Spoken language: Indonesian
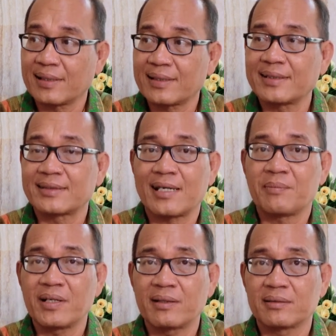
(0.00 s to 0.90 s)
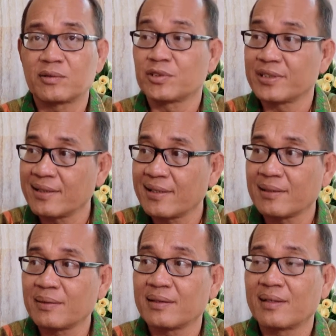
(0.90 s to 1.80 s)
kita kerjasama khususnya
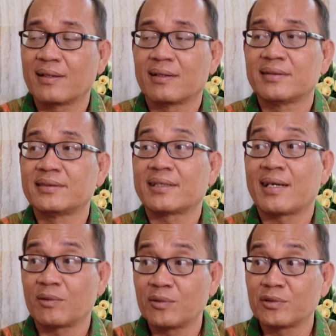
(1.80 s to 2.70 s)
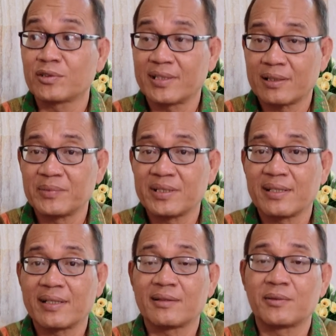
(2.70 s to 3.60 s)
dari Dirjen AU khususnya
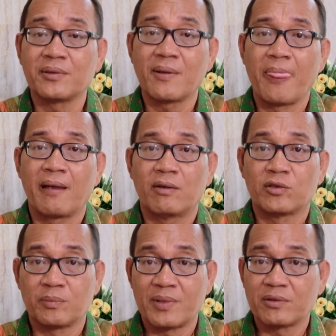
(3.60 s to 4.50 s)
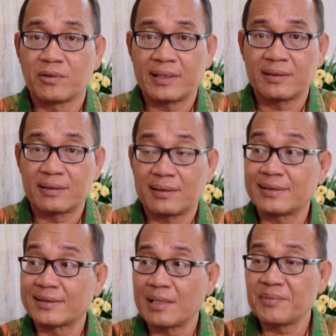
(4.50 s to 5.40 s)
kementerian itu untuk melakukan
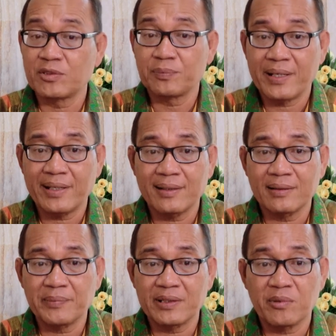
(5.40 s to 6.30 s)
kerjasama supaya nanti